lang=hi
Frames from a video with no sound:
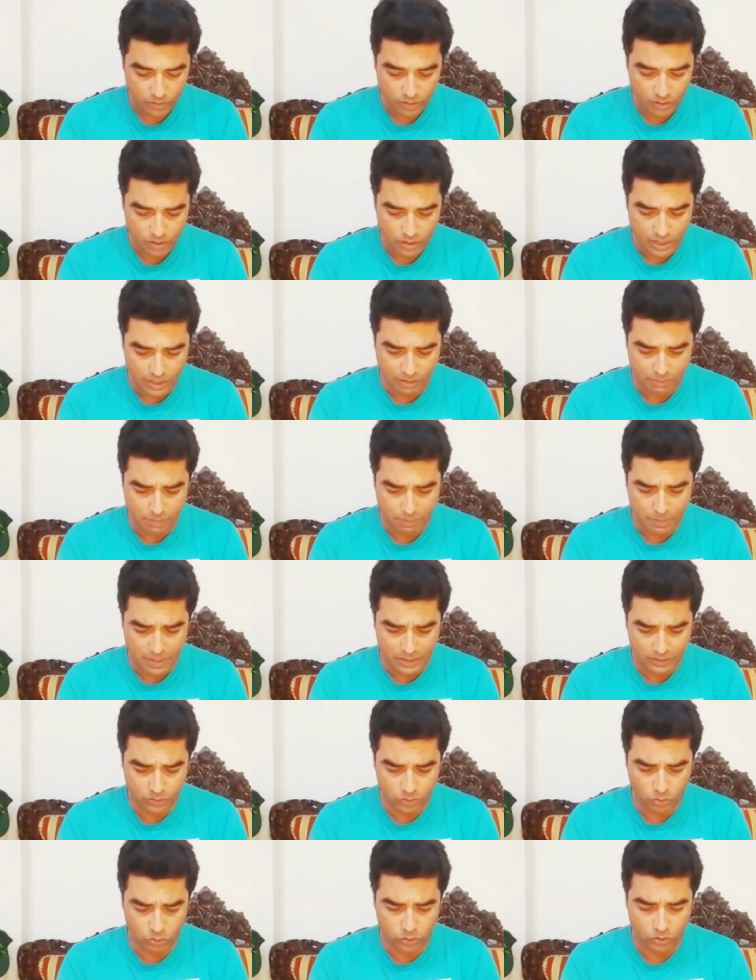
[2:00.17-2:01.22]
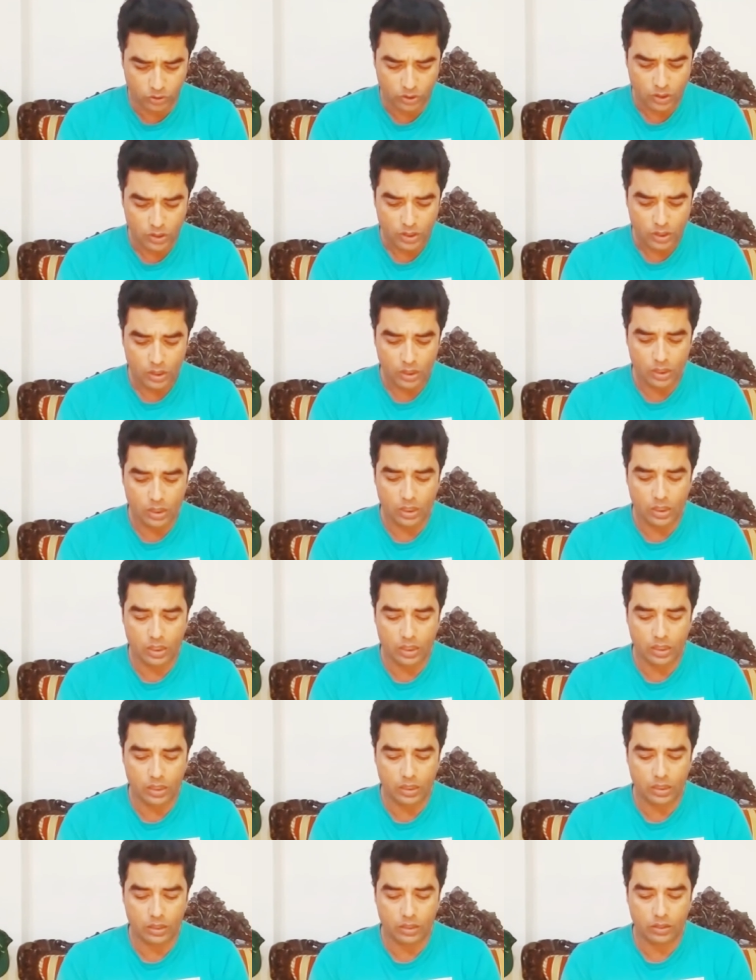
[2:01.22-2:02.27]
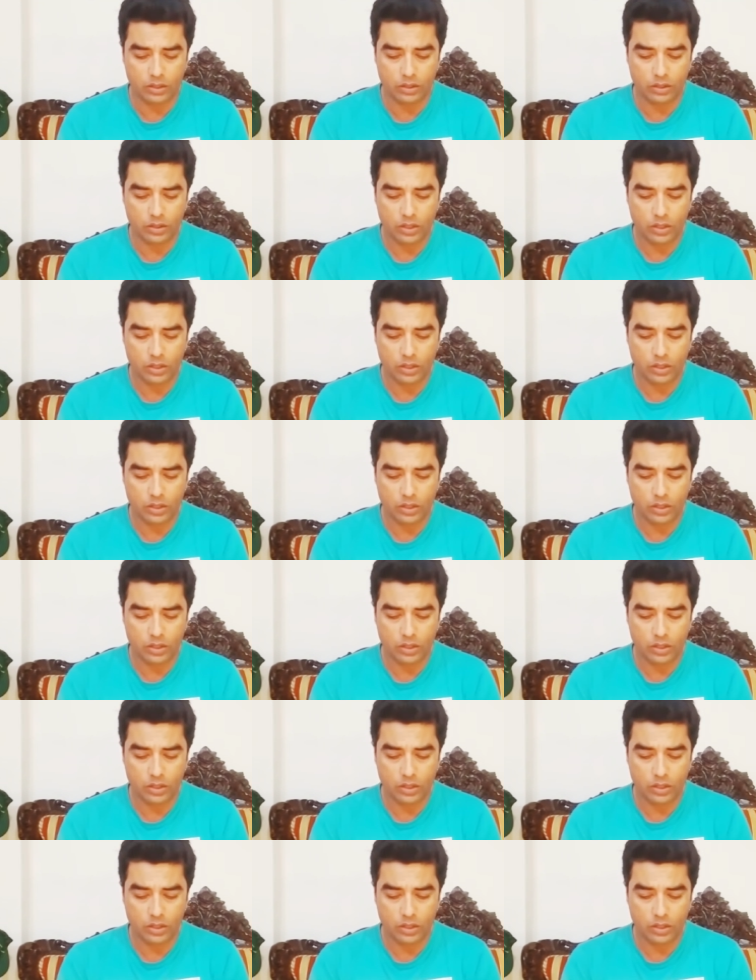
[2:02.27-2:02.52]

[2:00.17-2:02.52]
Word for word: अगर मैं बात करूँ तो आ,